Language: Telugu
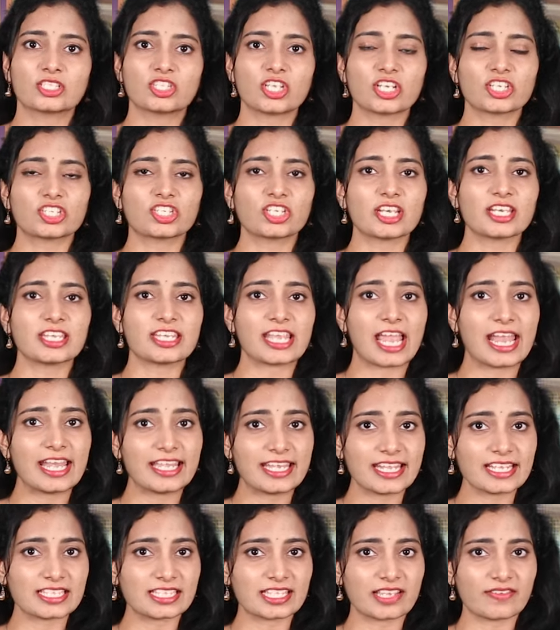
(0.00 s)
సెక్షన్
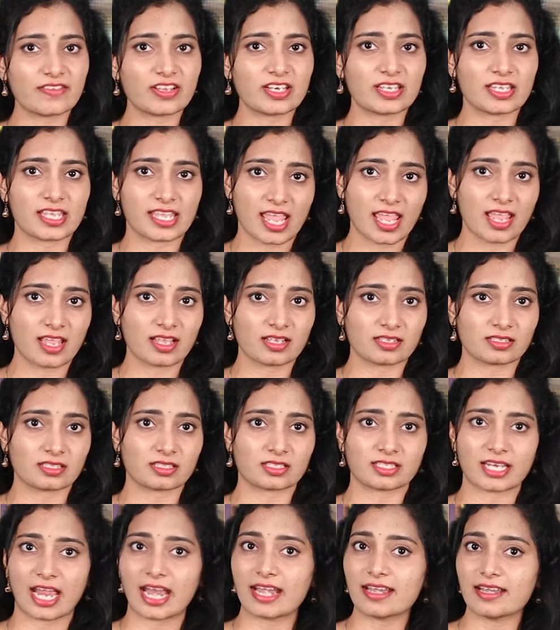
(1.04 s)
ఎయిటీ సెవెన్ ఏ
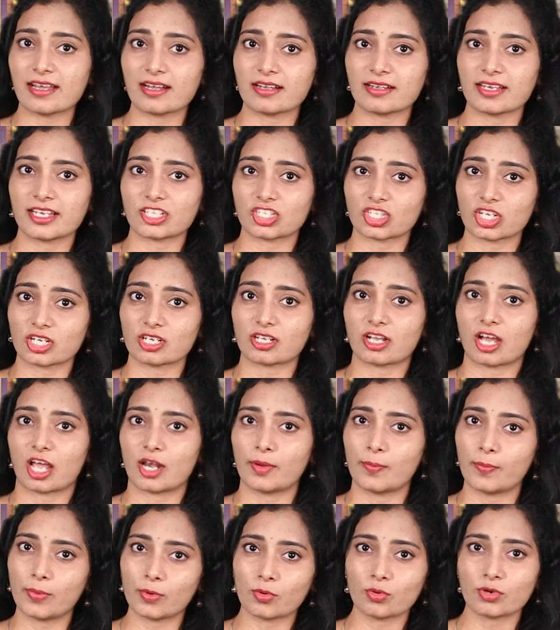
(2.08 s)
స్టాండర్డ్ డిక్షన్
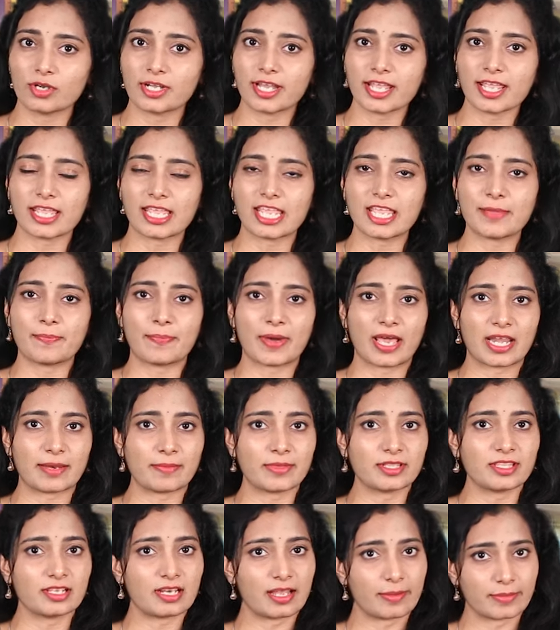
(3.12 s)
కలుపుకుంటే ఈ
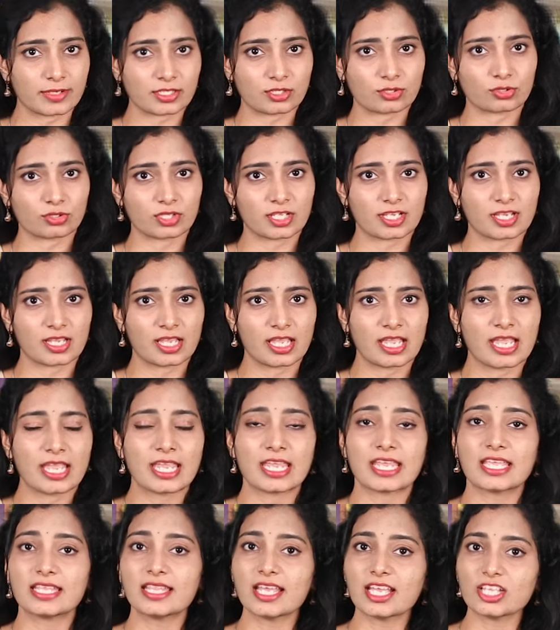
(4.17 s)
పరిమితి లభిస్తుంది
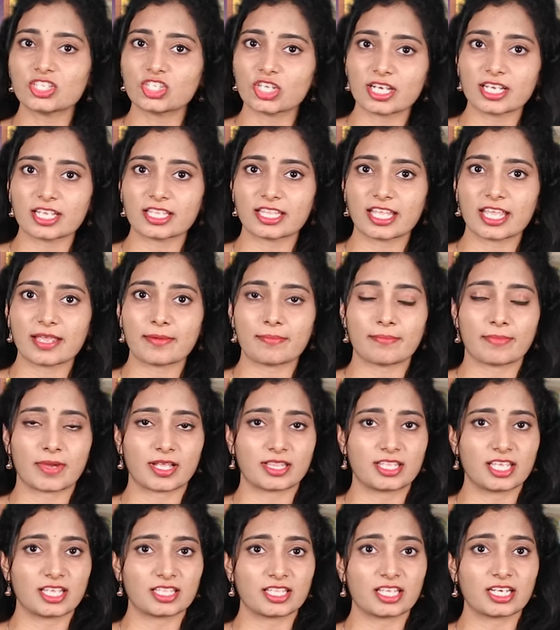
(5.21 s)
ఇదే జరిగితే
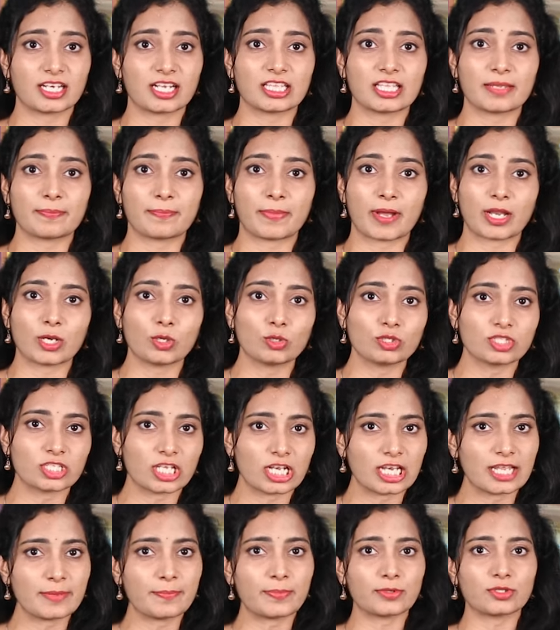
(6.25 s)
మధ్యతరగతి పన్ను
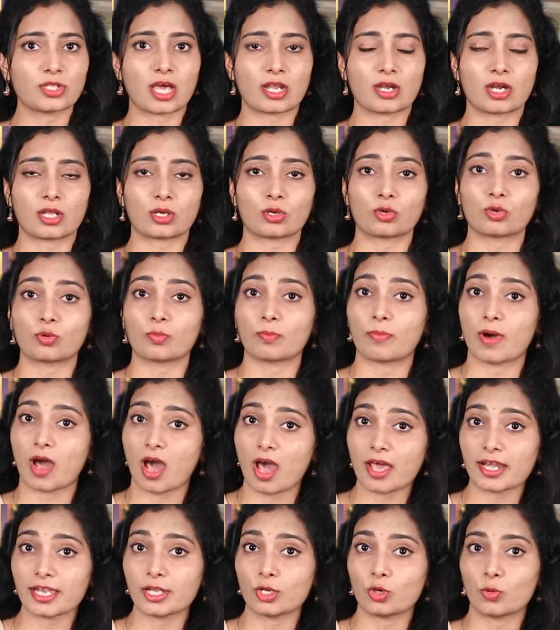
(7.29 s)
చెల్లింపుదారులకు
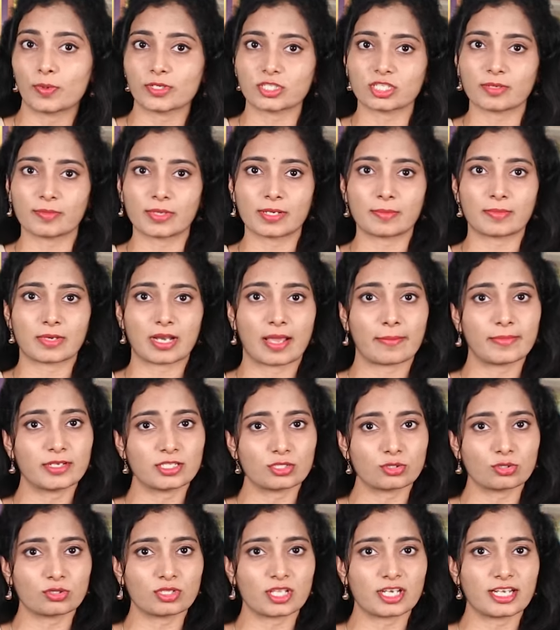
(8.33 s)
భారీ ఉపశమనం
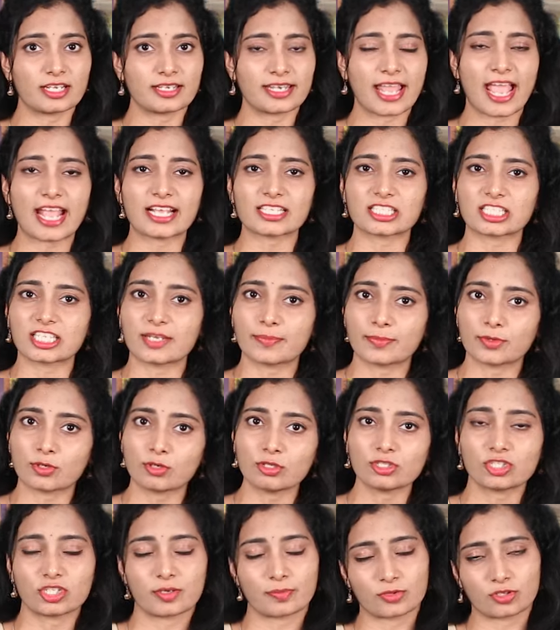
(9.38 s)
లభిస్తుందని ట్యాక్స్
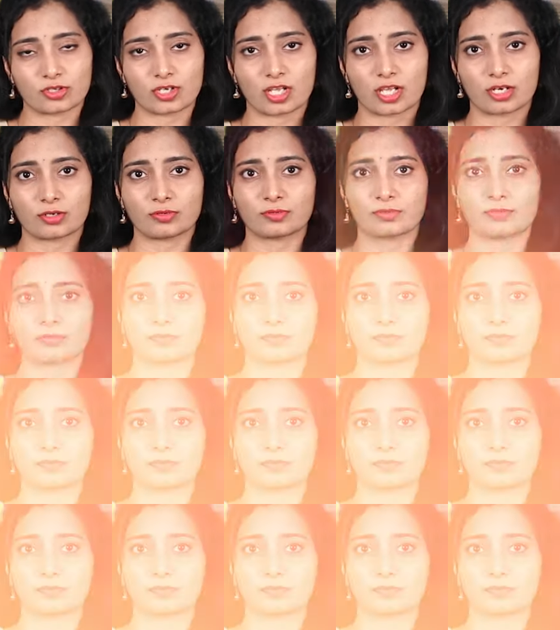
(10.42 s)
నిపుణులు చెబుతున్నారు